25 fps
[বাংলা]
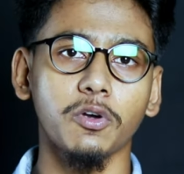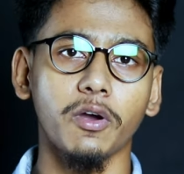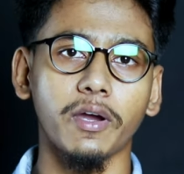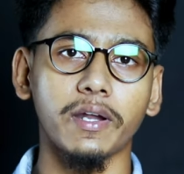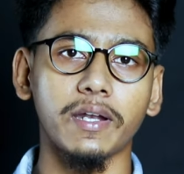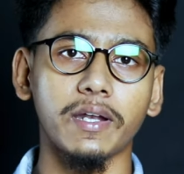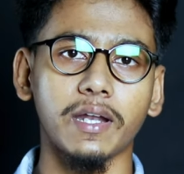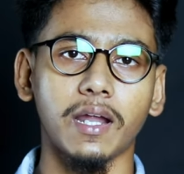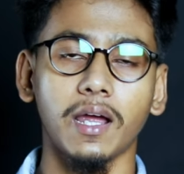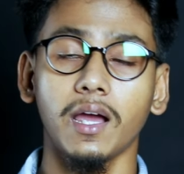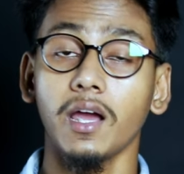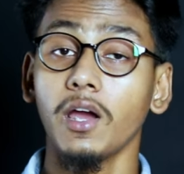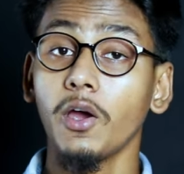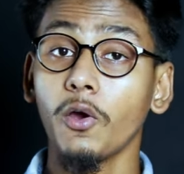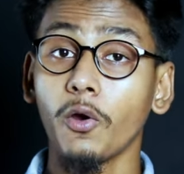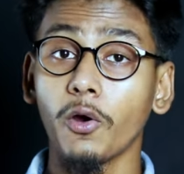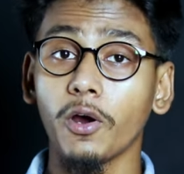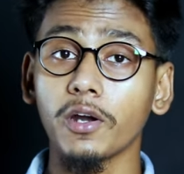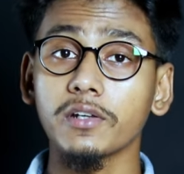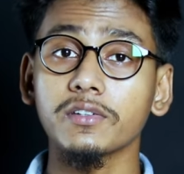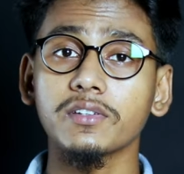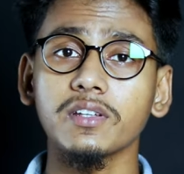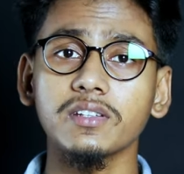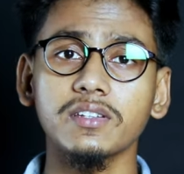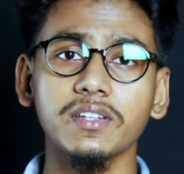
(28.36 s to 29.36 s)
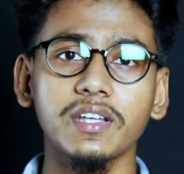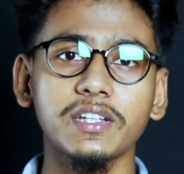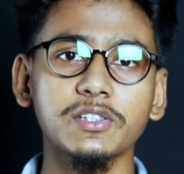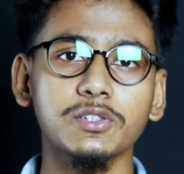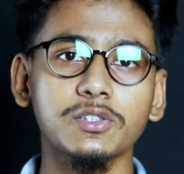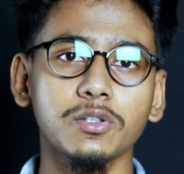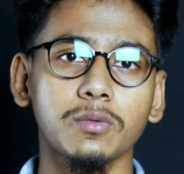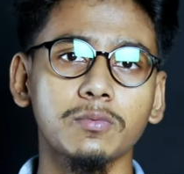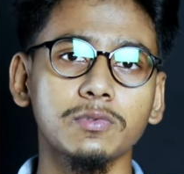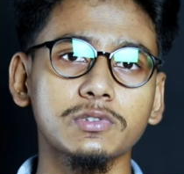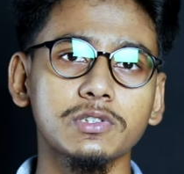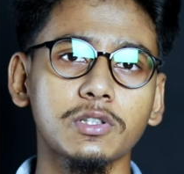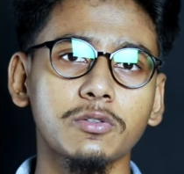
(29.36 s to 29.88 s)
করতে হয় না অর্থাৎ
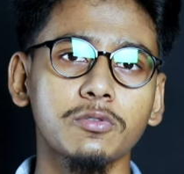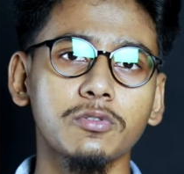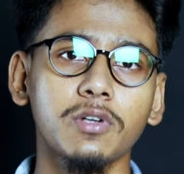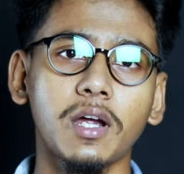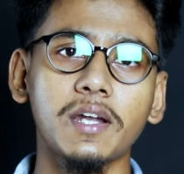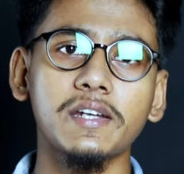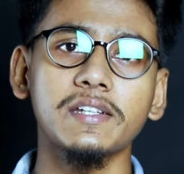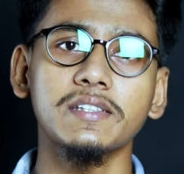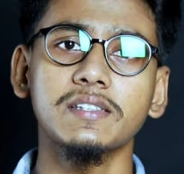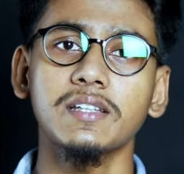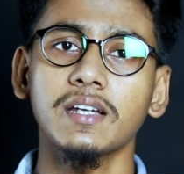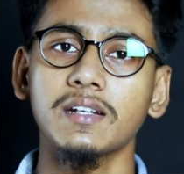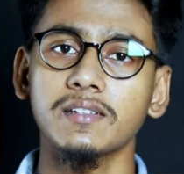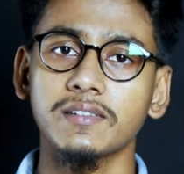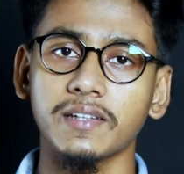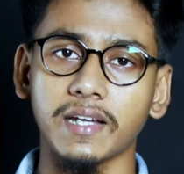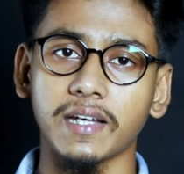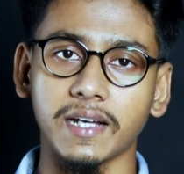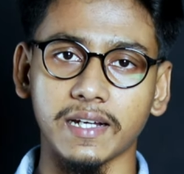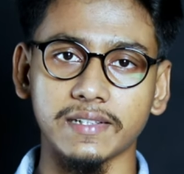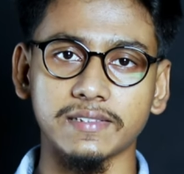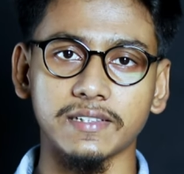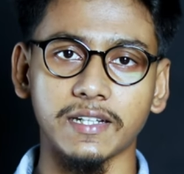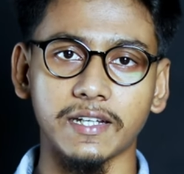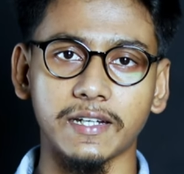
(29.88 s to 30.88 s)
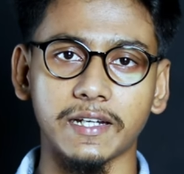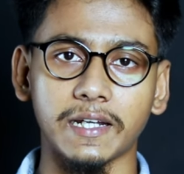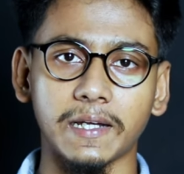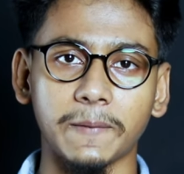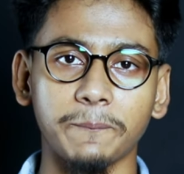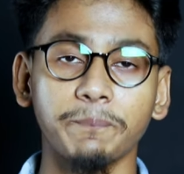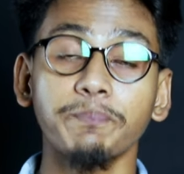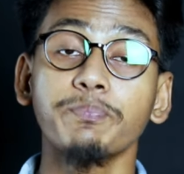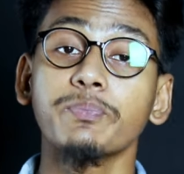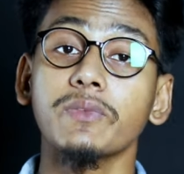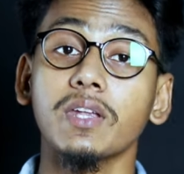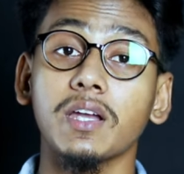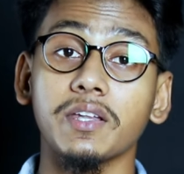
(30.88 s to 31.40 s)
এই সমস্যাগুলো আইডিতে আর দেখা যায় না
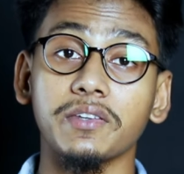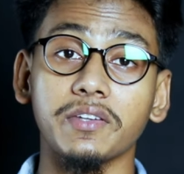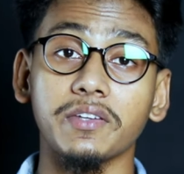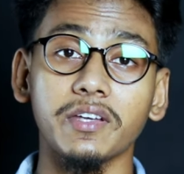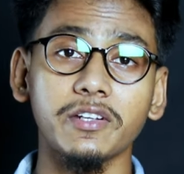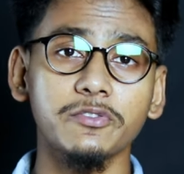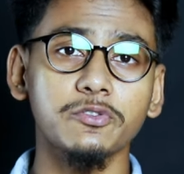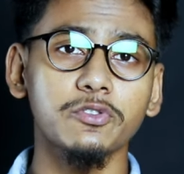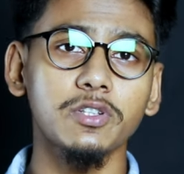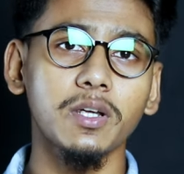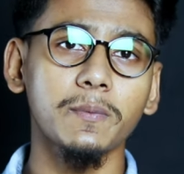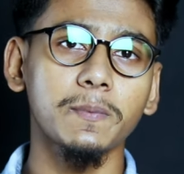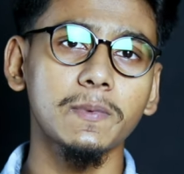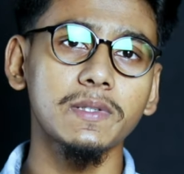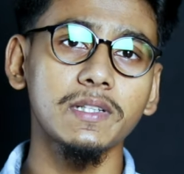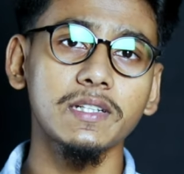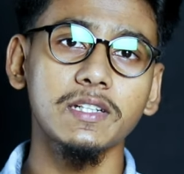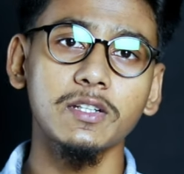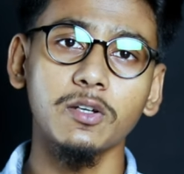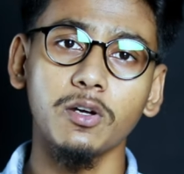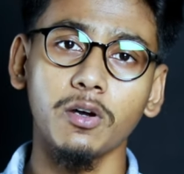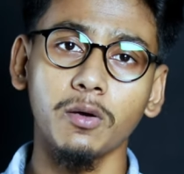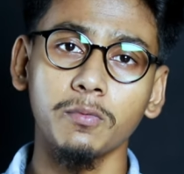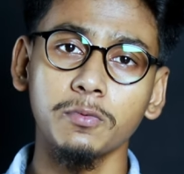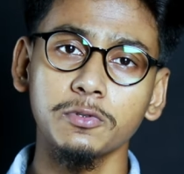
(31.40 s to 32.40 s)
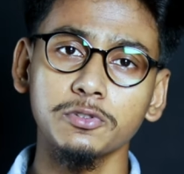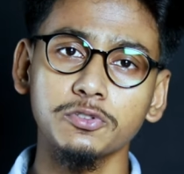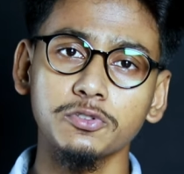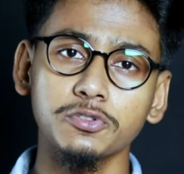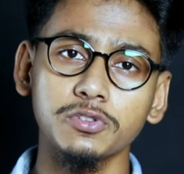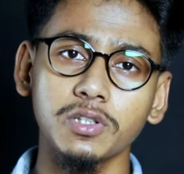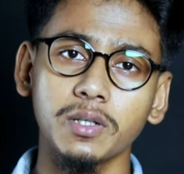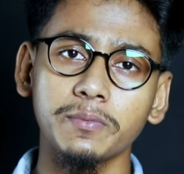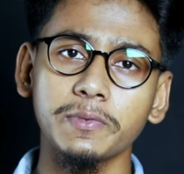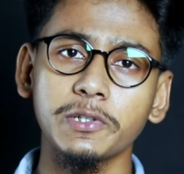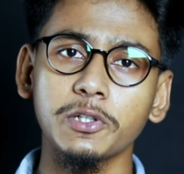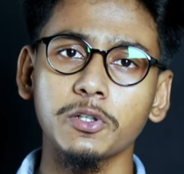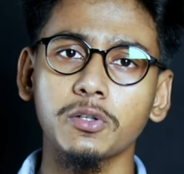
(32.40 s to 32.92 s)
দ্যাটসই আপনাদেরকে
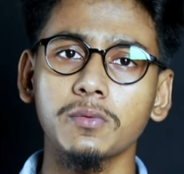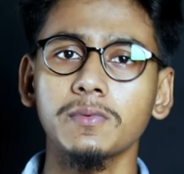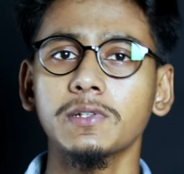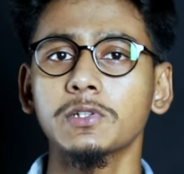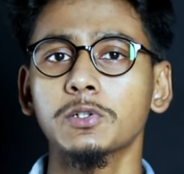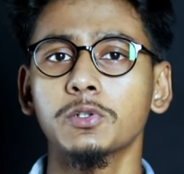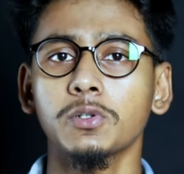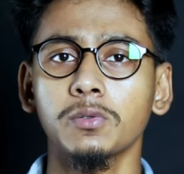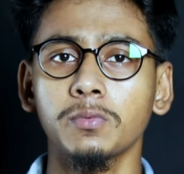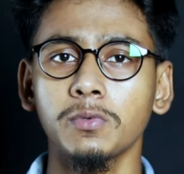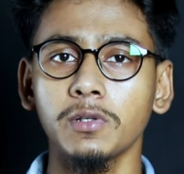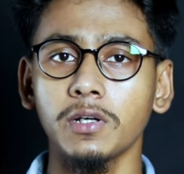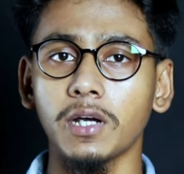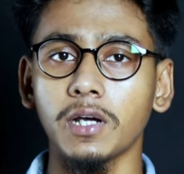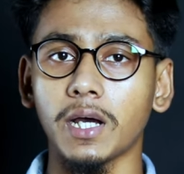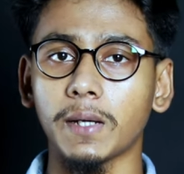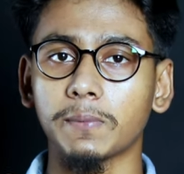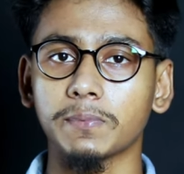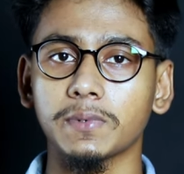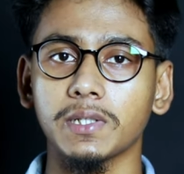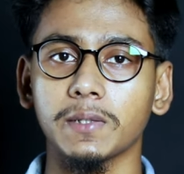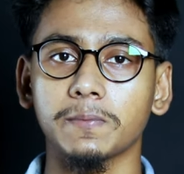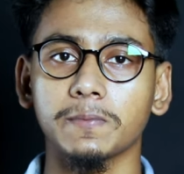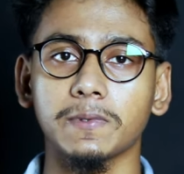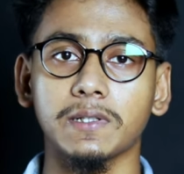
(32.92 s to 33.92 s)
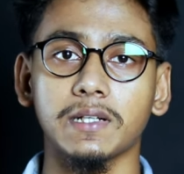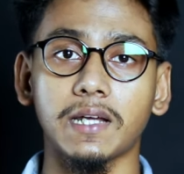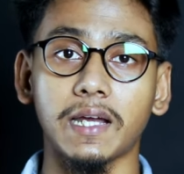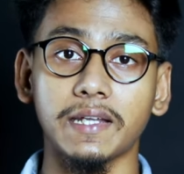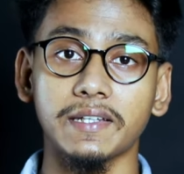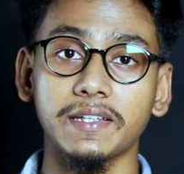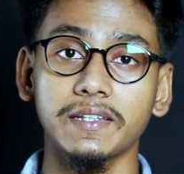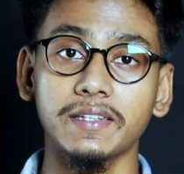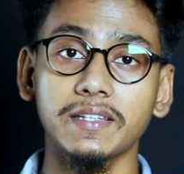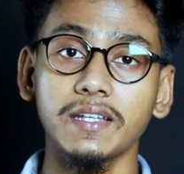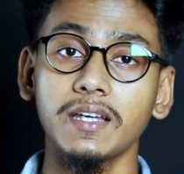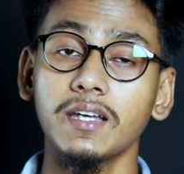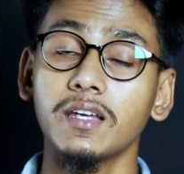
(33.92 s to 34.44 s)
অবশ্যই আমি রিকমেন্ড করব আপনি আপনার
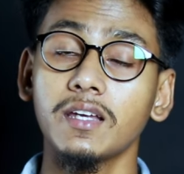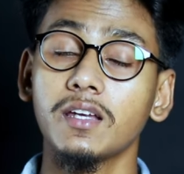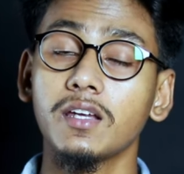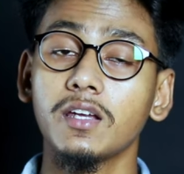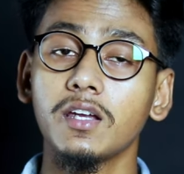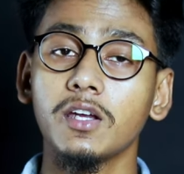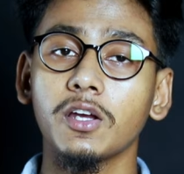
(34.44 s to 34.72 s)
আইডিতে